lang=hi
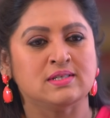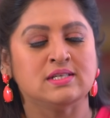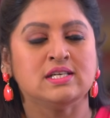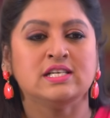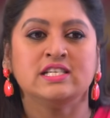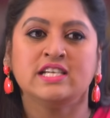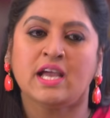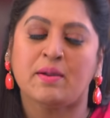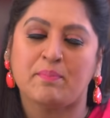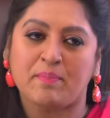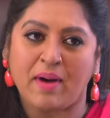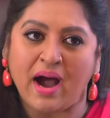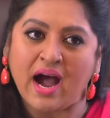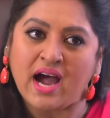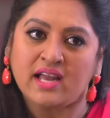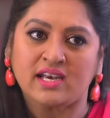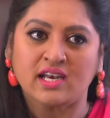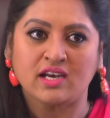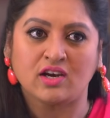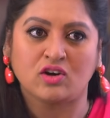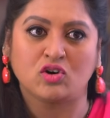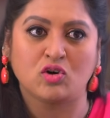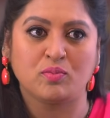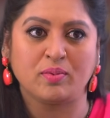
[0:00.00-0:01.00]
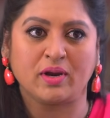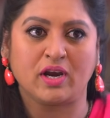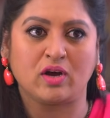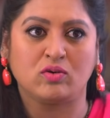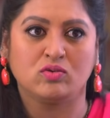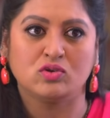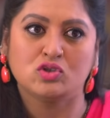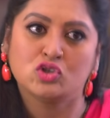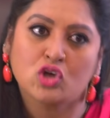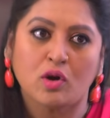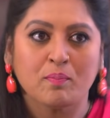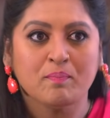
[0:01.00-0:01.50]
मैं ये बहाने
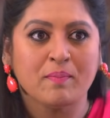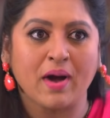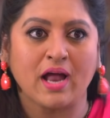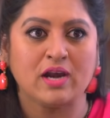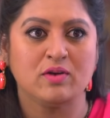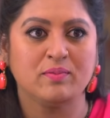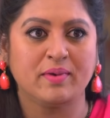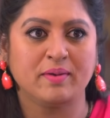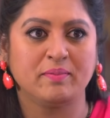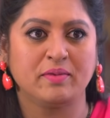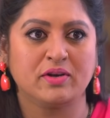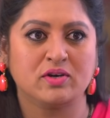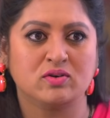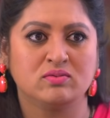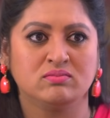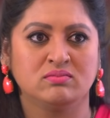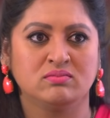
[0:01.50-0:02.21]
नको बनाओ सब मालूम है